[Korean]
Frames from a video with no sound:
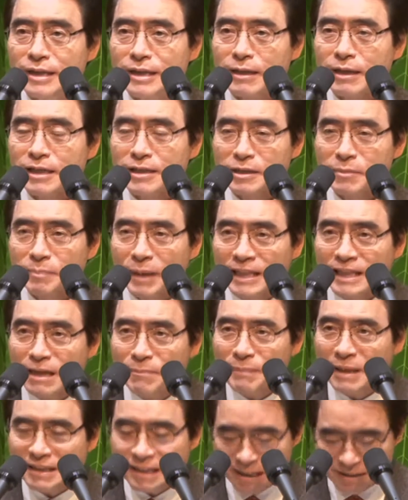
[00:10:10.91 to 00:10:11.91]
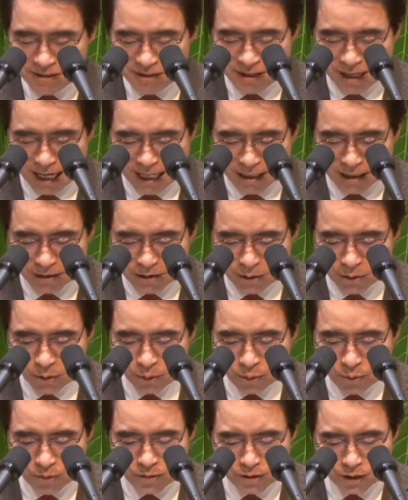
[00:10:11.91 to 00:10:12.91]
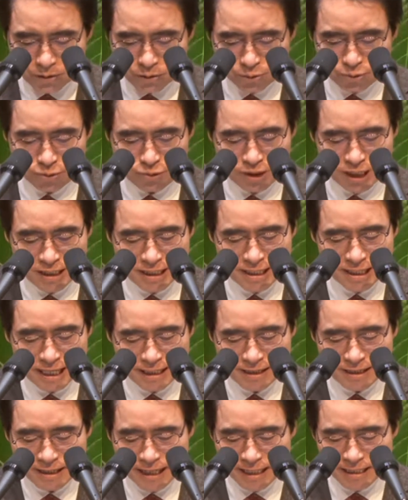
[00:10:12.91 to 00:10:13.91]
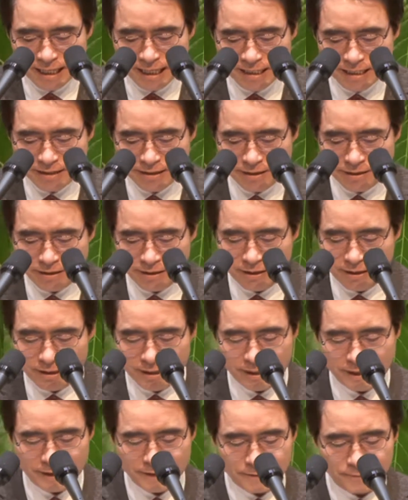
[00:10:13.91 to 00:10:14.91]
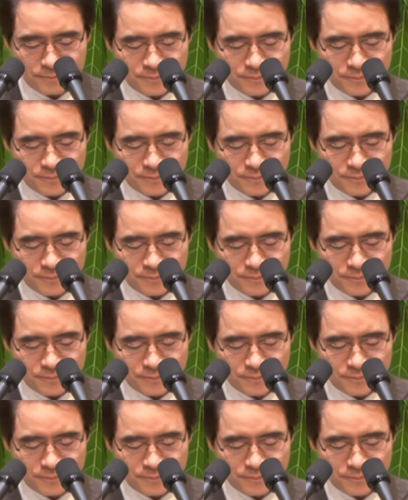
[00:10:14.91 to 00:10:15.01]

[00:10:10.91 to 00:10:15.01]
그래도 반딱반딱 지혜하는 거, 이런그 수준에 지나, 지나지 않는 거거든 이게요.